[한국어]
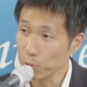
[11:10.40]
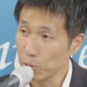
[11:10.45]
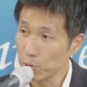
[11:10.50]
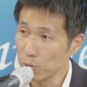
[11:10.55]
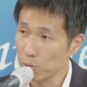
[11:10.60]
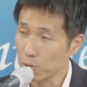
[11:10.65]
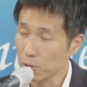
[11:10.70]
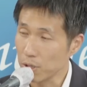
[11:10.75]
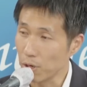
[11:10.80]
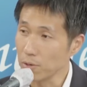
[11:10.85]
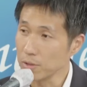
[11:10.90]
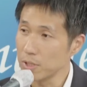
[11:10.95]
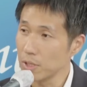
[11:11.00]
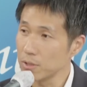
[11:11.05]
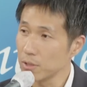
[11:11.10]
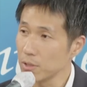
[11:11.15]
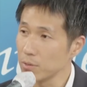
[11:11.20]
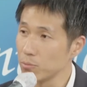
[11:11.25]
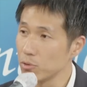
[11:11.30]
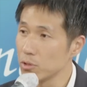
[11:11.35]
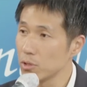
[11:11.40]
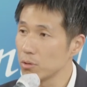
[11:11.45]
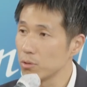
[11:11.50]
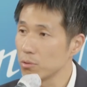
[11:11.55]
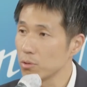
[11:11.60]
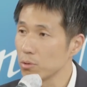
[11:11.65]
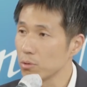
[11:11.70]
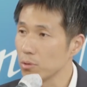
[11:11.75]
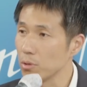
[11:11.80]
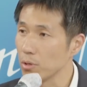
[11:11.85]
그렇고 경제적인 문제도
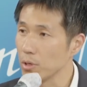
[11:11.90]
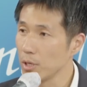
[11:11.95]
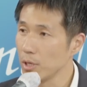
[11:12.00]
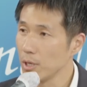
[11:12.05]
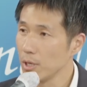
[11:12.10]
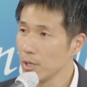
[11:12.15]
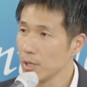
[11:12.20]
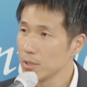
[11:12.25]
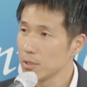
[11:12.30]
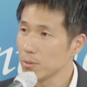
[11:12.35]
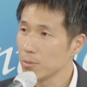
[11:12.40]
그렇고 예.